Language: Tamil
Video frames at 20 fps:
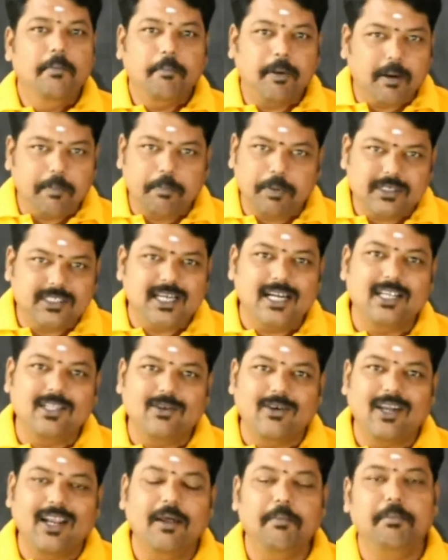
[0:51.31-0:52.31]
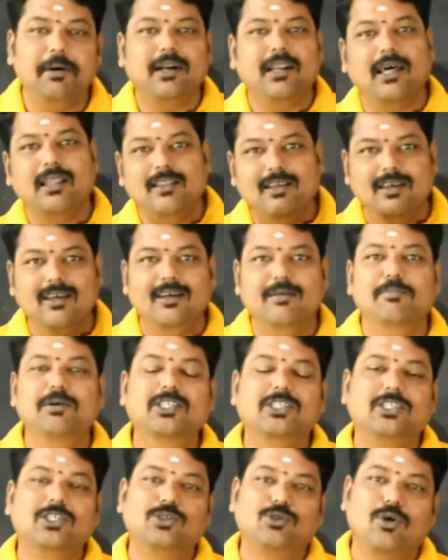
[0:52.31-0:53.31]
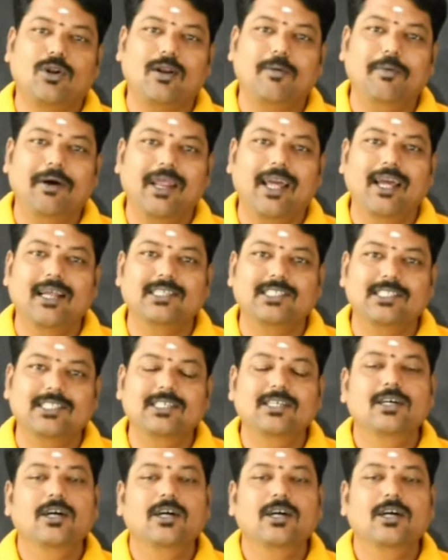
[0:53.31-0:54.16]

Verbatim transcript: பர்பஸாக எடுத்து வைக்கல பட் அது மினிஸ்டர் சொல்கிற மாதிரி ஆயிடுச்சு